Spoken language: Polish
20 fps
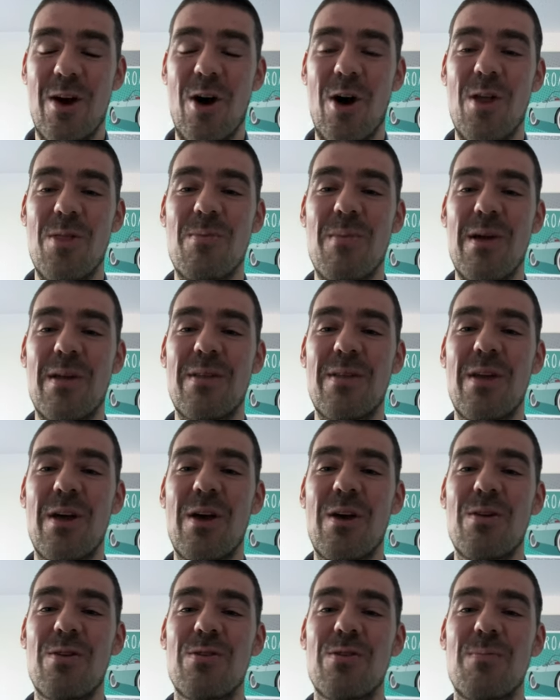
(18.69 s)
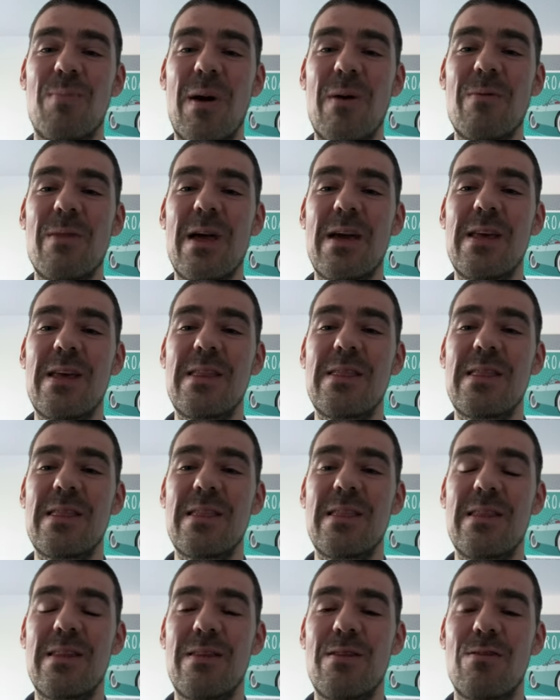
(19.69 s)
On ma zupełnie, in,
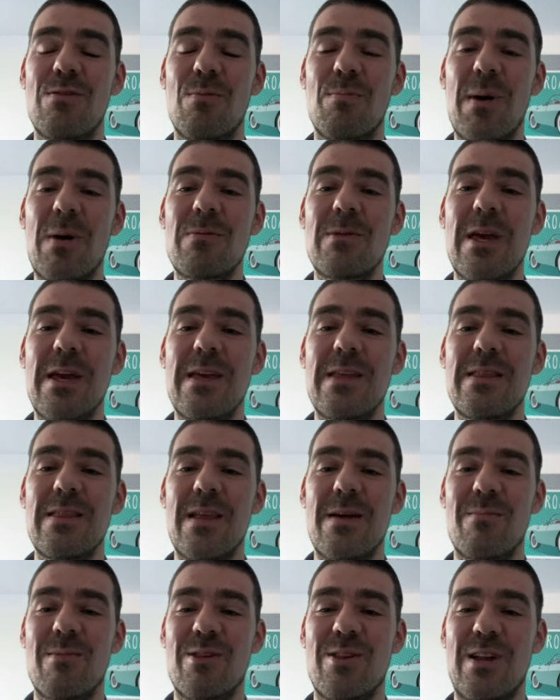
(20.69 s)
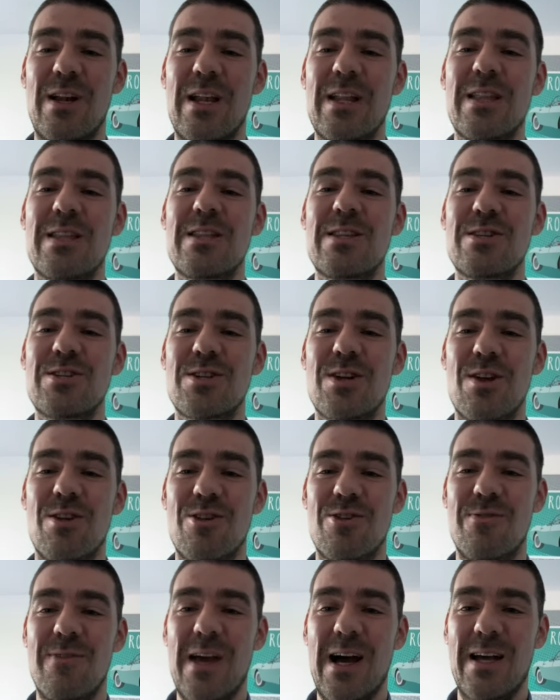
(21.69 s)
zupełnie inne myślenie niż
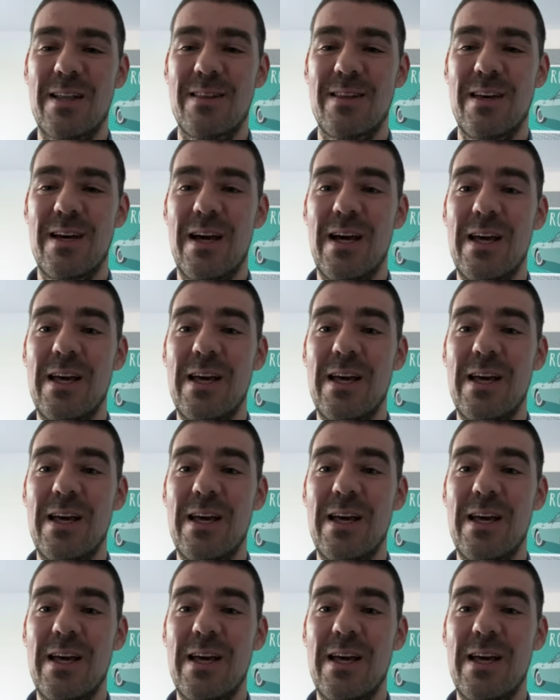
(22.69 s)
świat.